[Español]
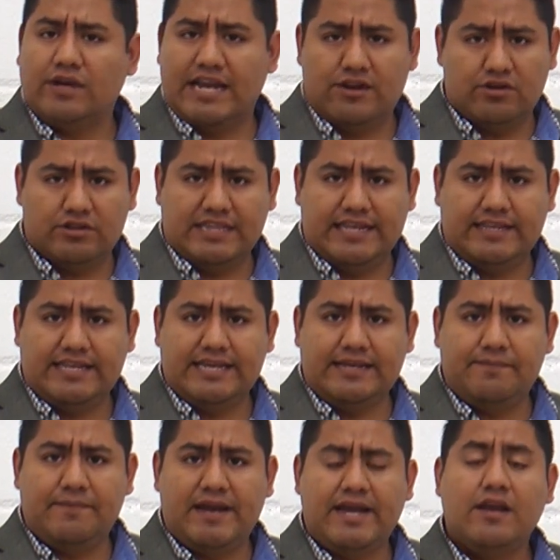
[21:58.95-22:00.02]
que no te
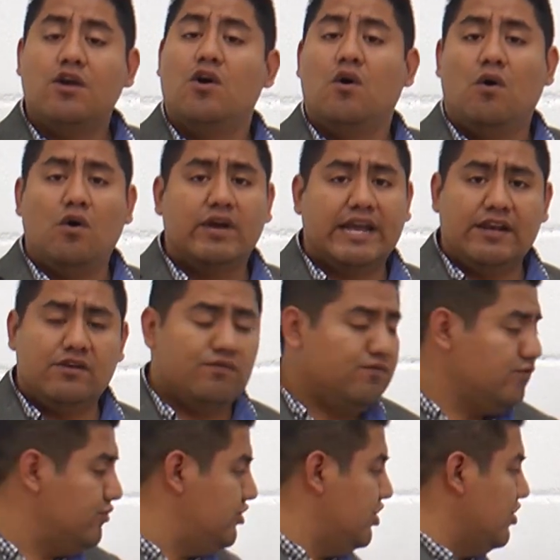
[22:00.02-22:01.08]
sirve o que no
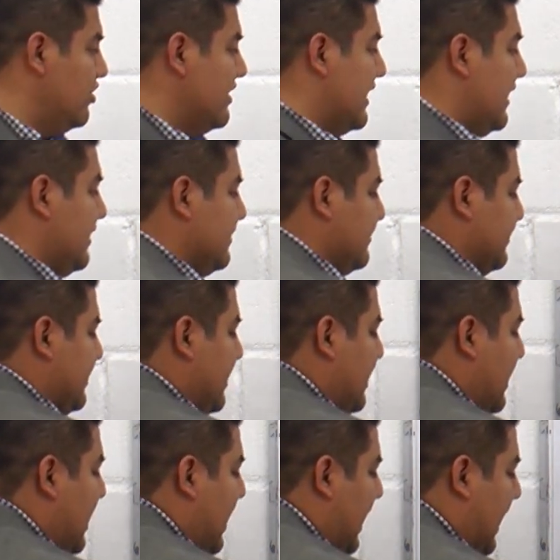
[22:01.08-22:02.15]
funciona,
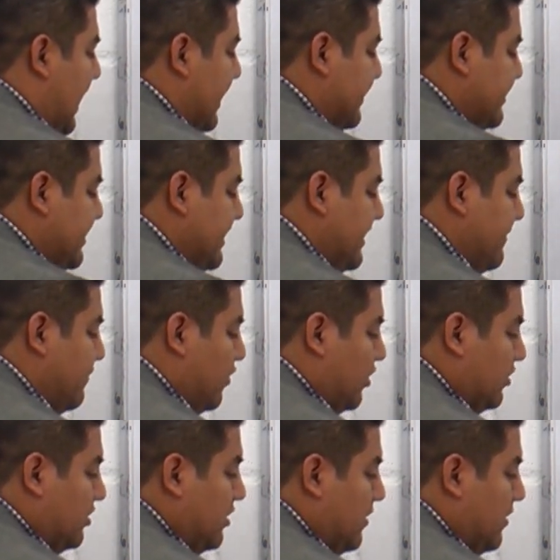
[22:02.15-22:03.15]
archivos,